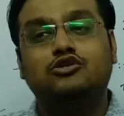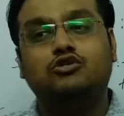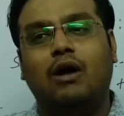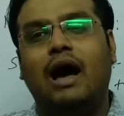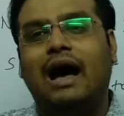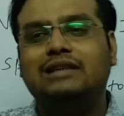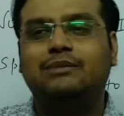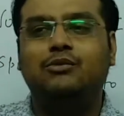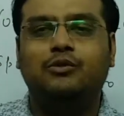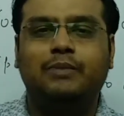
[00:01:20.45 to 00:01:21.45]
सो आज
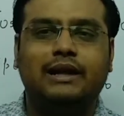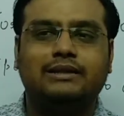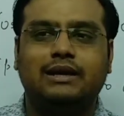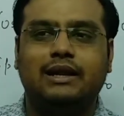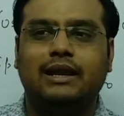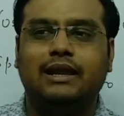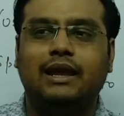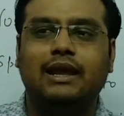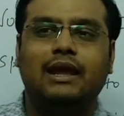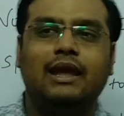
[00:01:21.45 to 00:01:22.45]
हम लोग बात
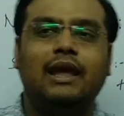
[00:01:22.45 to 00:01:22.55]
करेंगे